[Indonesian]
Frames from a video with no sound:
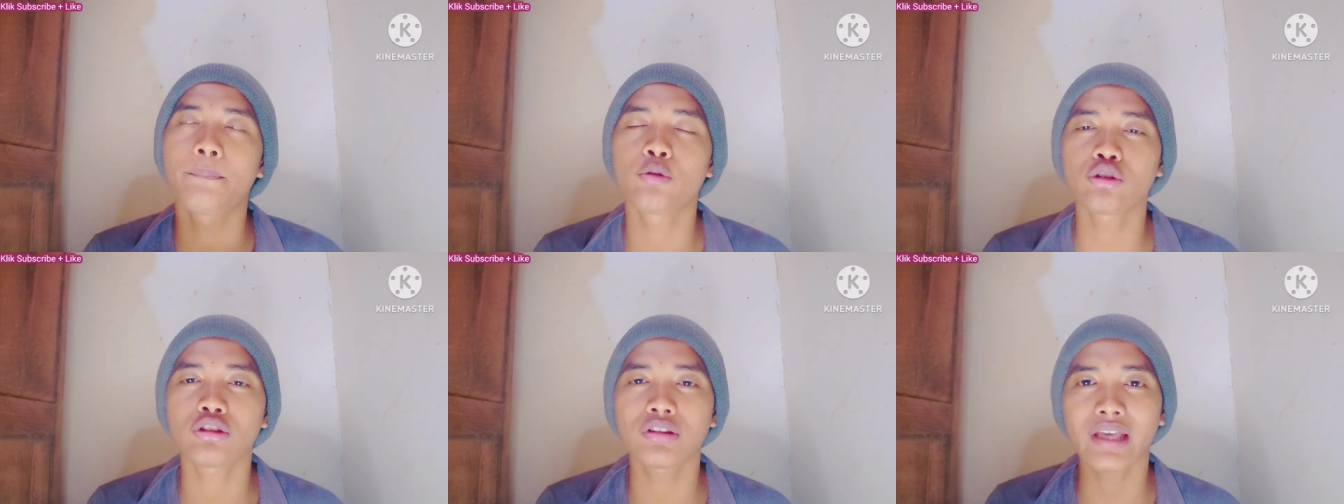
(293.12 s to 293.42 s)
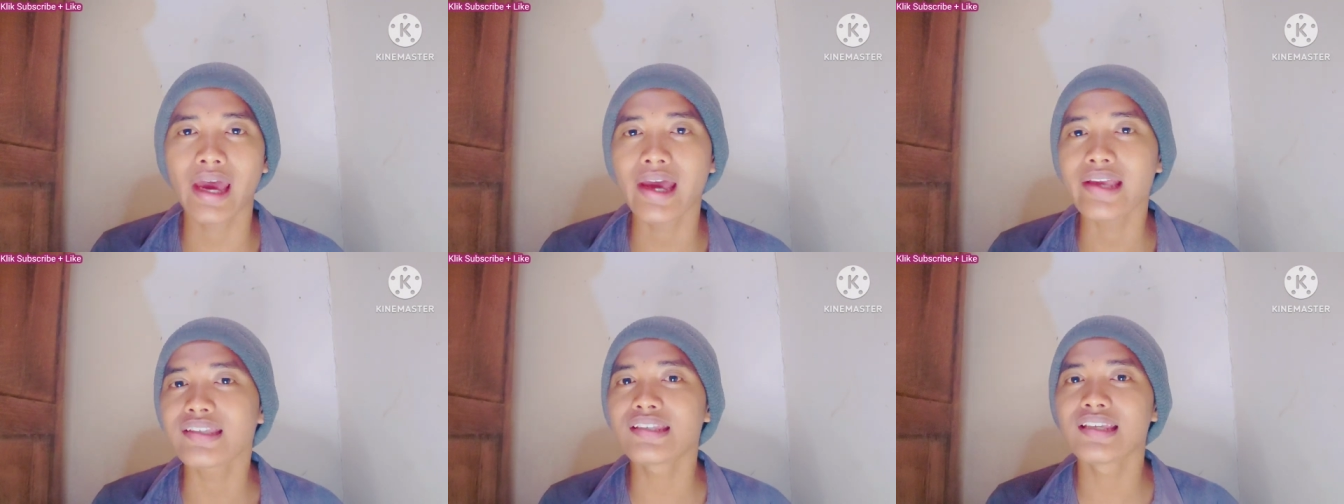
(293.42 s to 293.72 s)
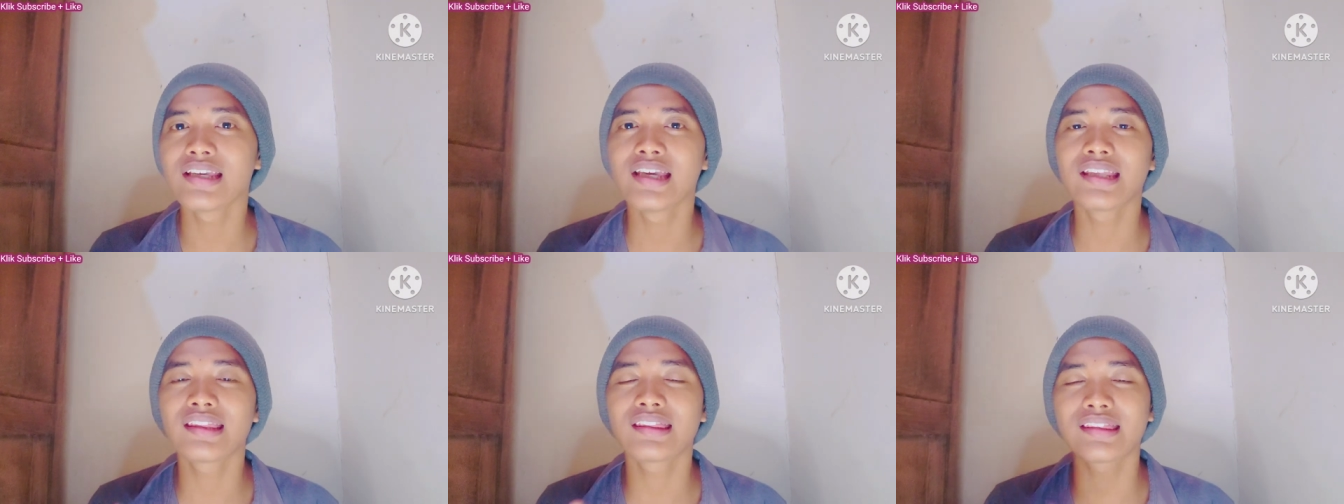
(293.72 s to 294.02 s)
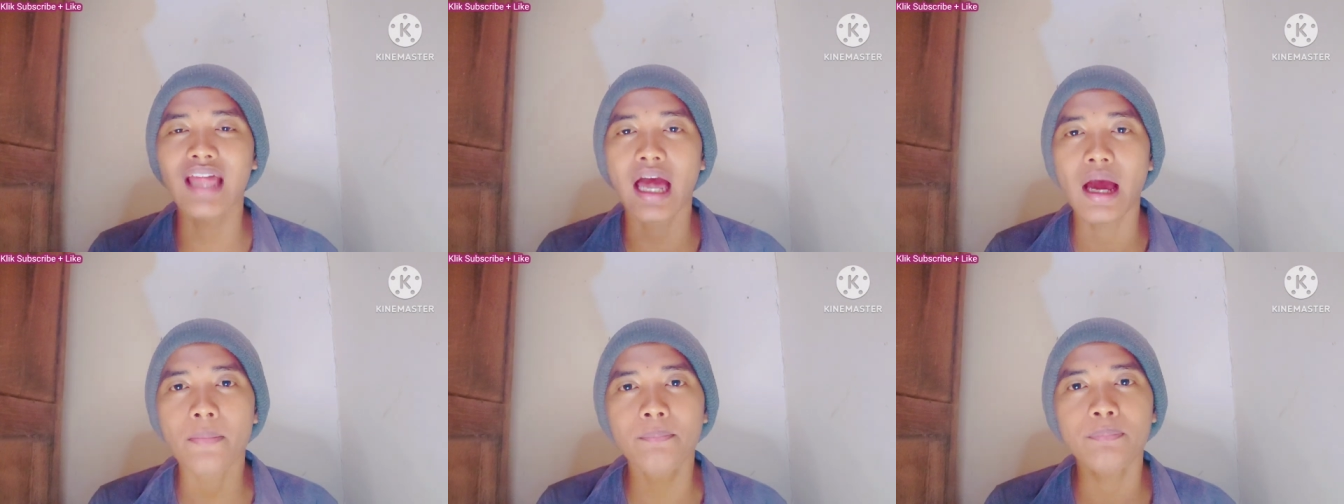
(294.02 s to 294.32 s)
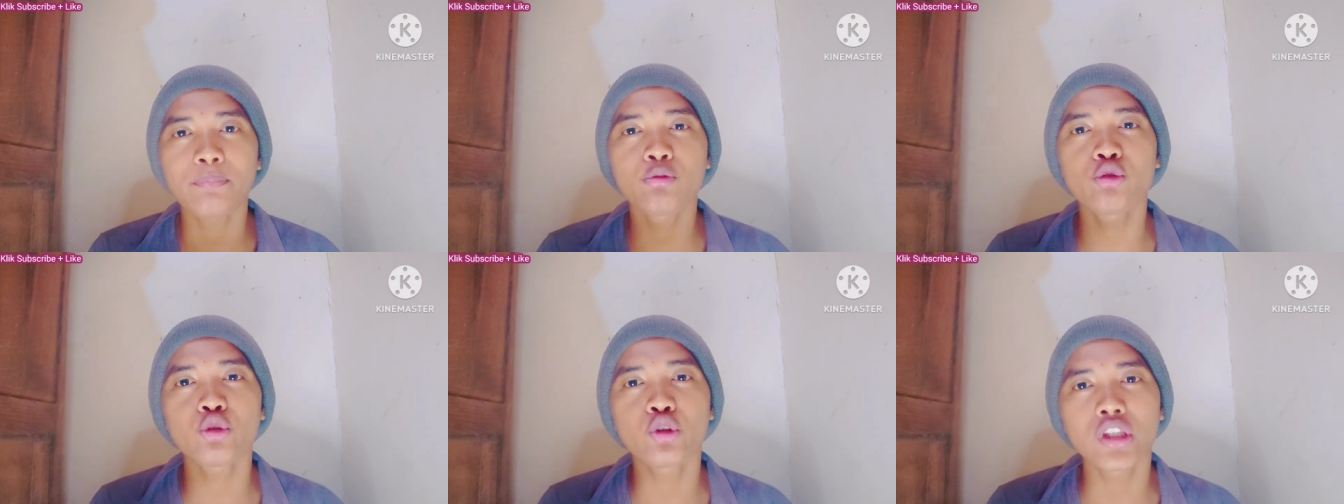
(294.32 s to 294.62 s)
podcast
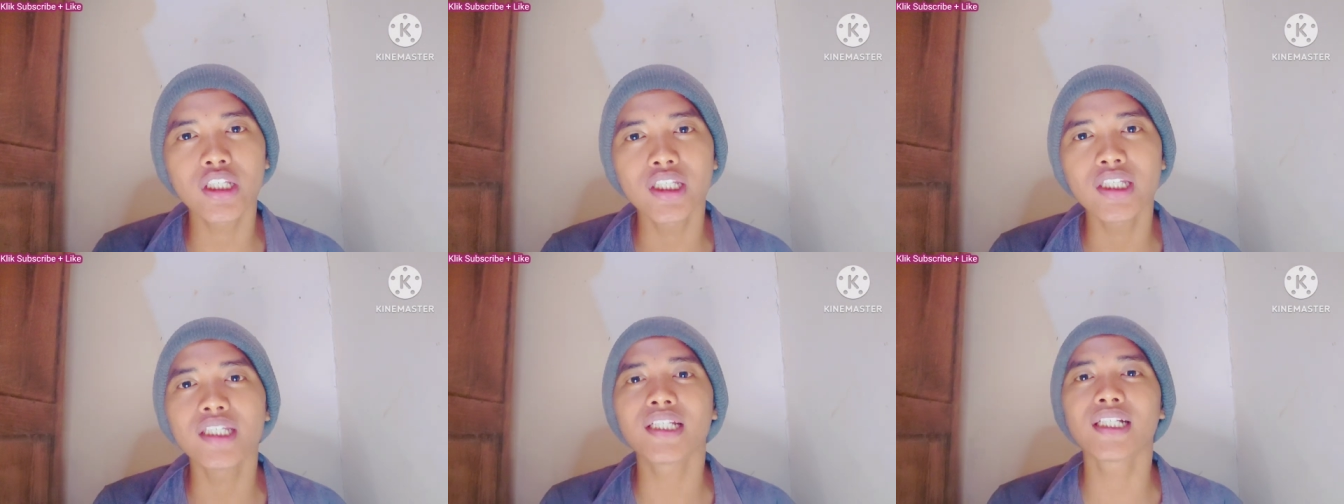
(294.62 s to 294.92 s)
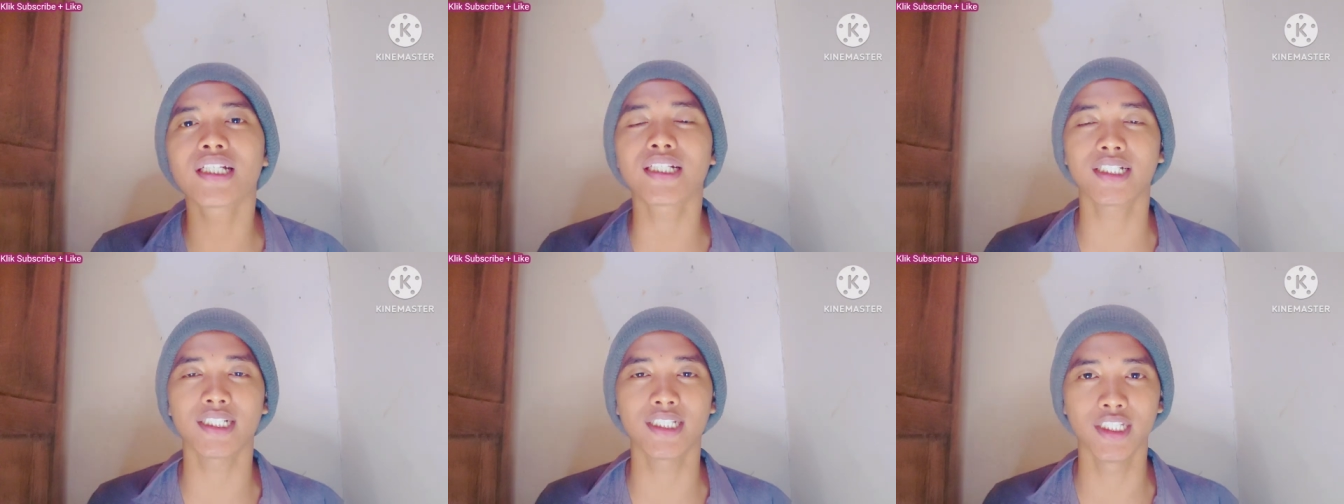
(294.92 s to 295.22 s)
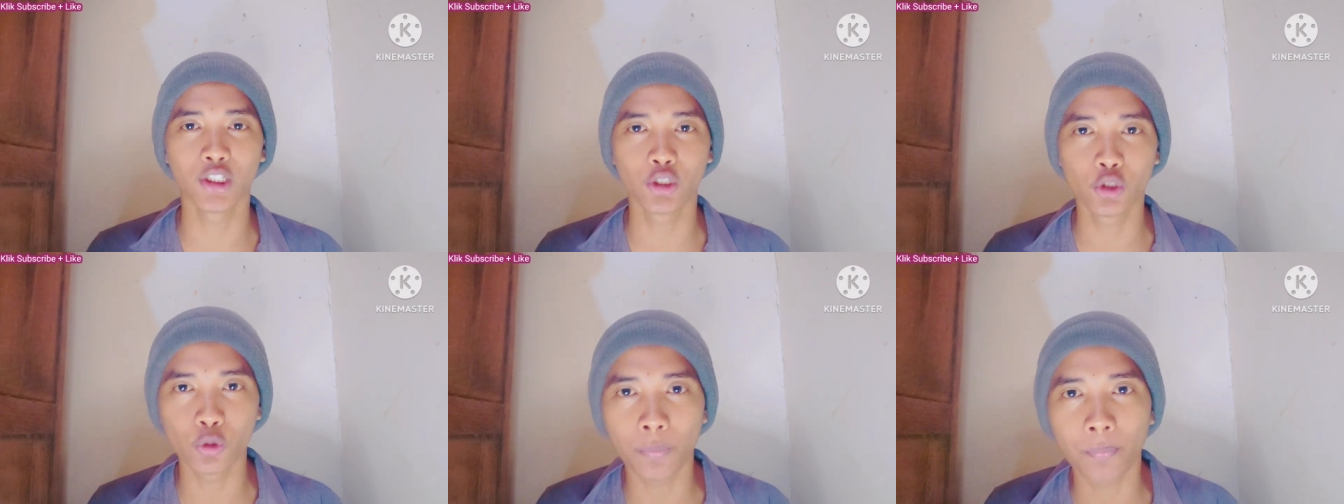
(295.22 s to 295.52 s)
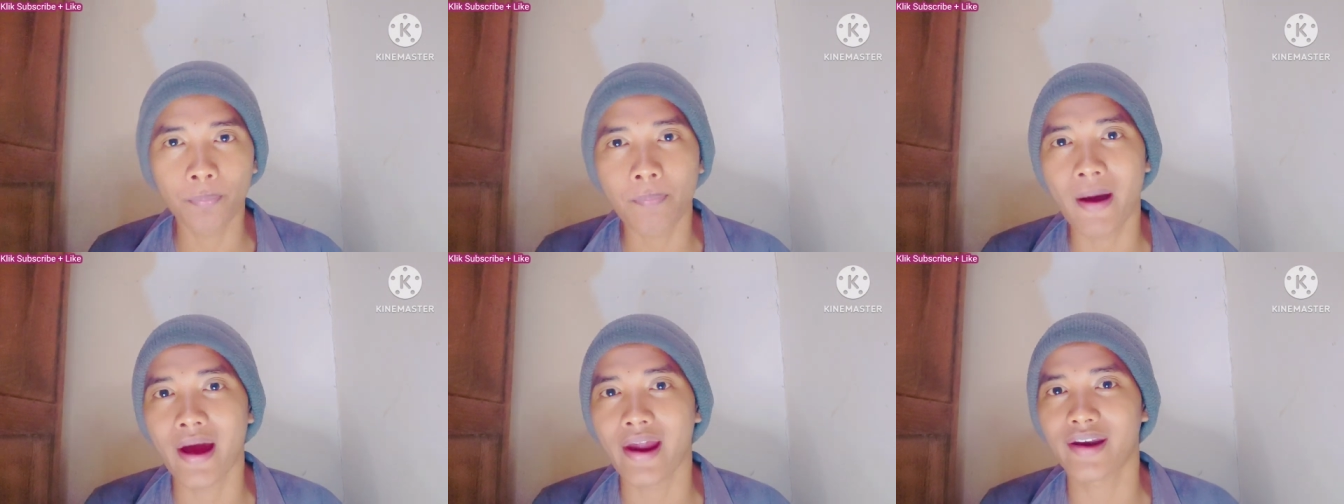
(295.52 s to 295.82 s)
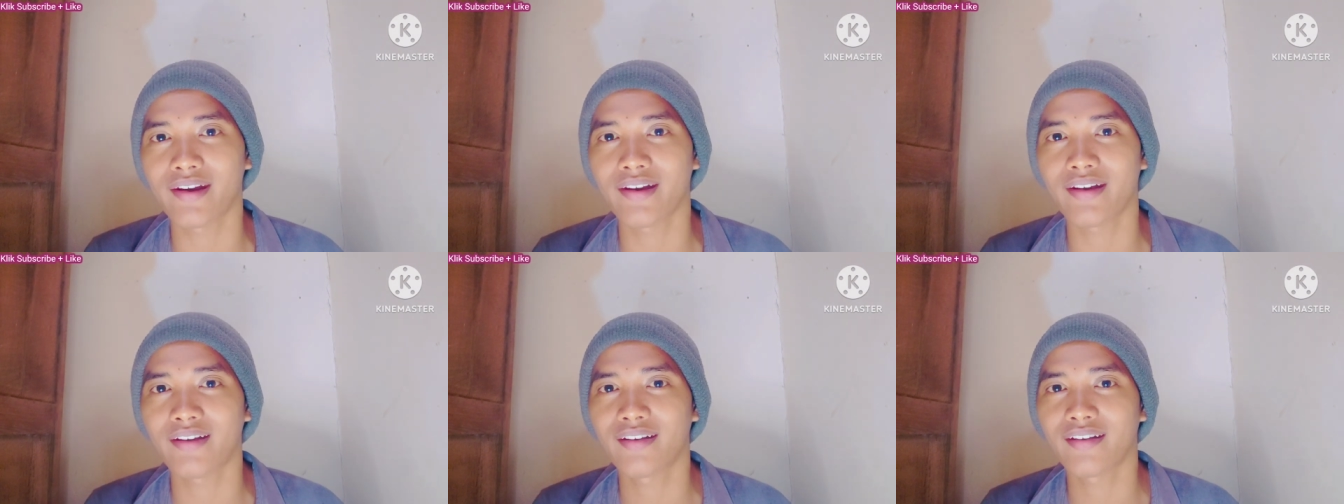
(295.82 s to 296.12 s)
Hitam Putih Kehidupan